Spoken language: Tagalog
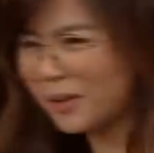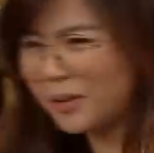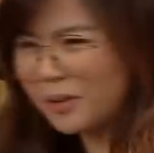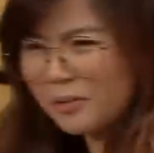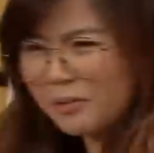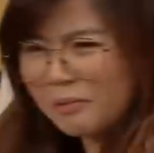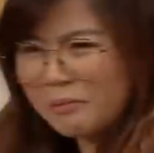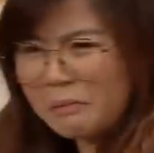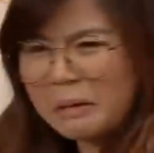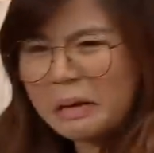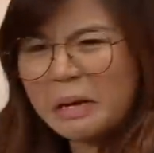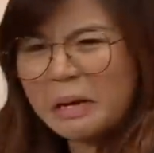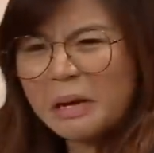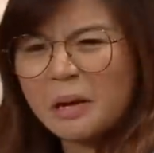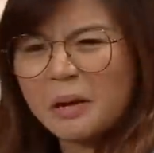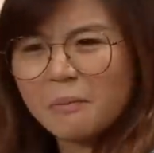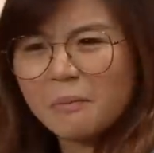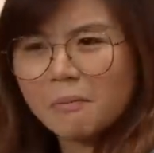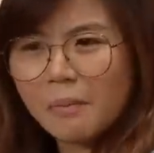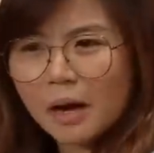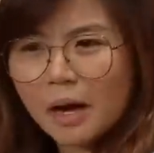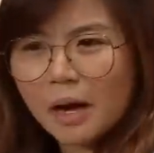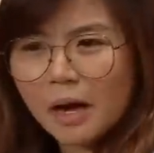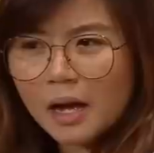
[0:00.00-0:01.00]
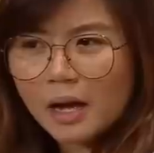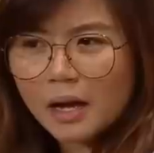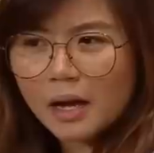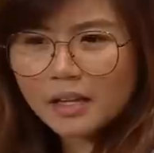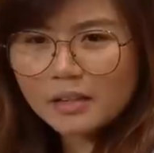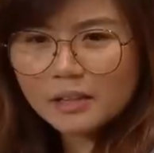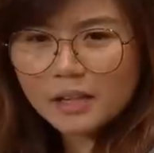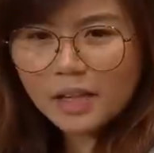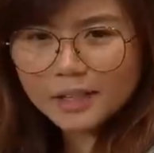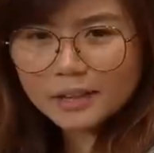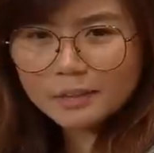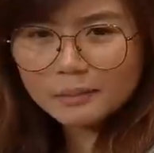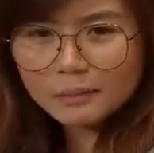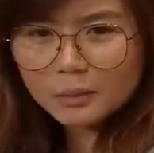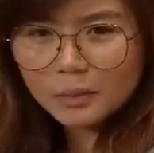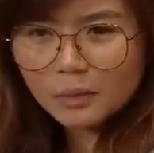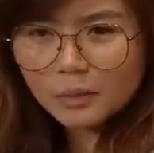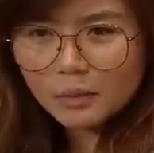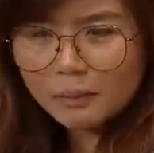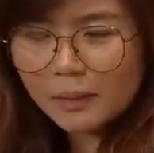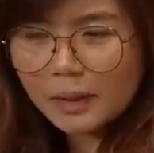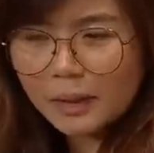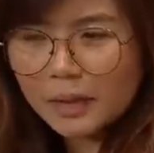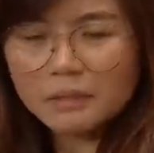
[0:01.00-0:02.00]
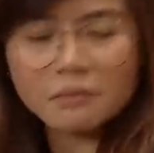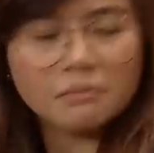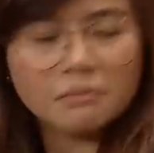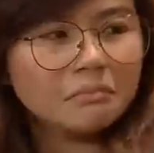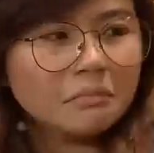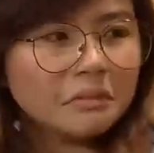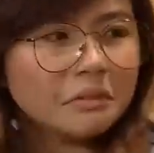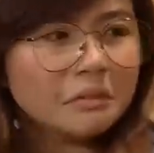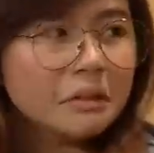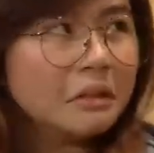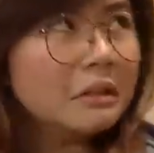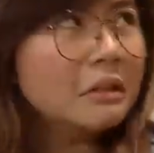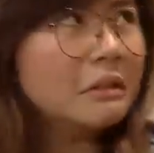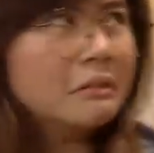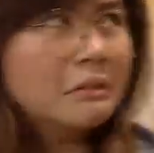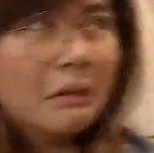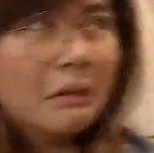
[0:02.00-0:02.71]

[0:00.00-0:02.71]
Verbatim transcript: yung mga edad mo, parang hindi